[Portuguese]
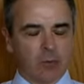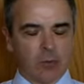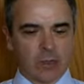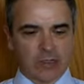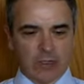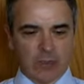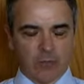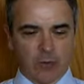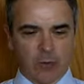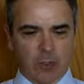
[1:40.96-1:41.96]
de uma certa
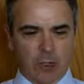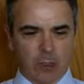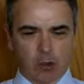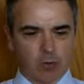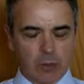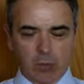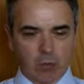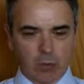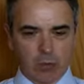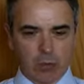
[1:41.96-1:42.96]
forma resumiu
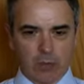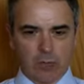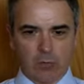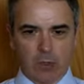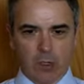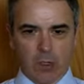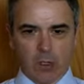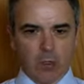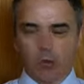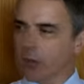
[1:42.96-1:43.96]
todo o livro
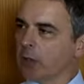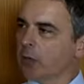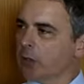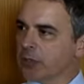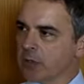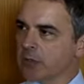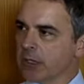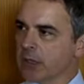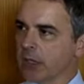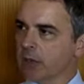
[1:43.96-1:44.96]
e tudo aquilo que nós tínhamos
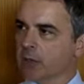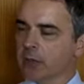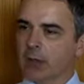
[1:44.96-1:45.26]
tentado.